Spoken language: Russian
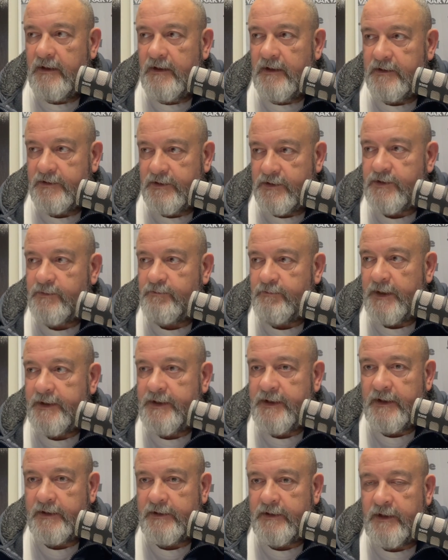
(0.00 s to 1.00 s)
это же
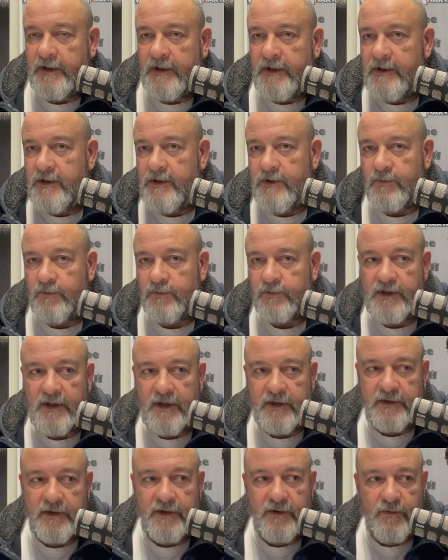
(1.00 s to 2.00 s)
понятно. И
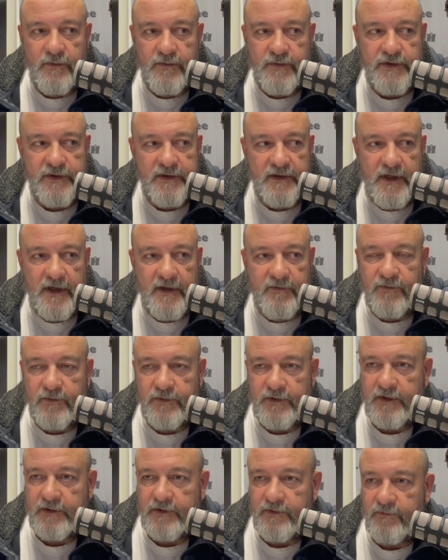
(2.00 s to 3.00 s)
куда-то ушла
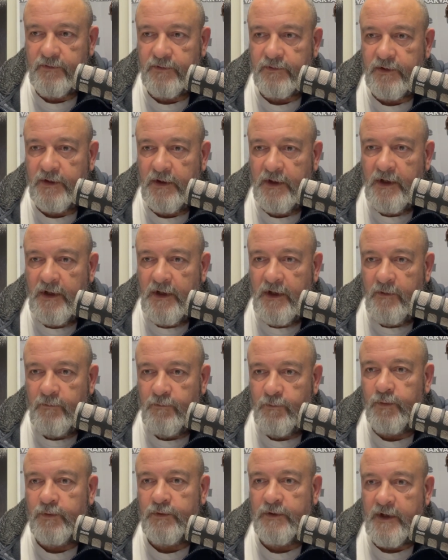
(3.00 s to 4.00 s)
вот эта вот
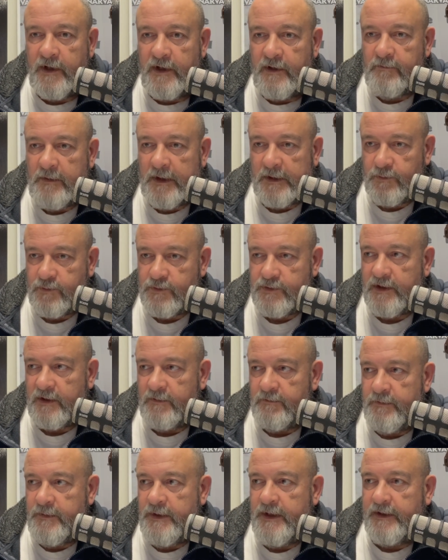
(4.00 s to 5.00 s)
мудрая матушка
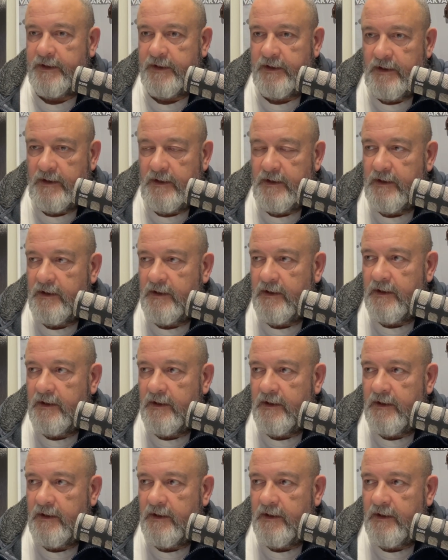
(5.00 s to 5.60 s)
Меркель,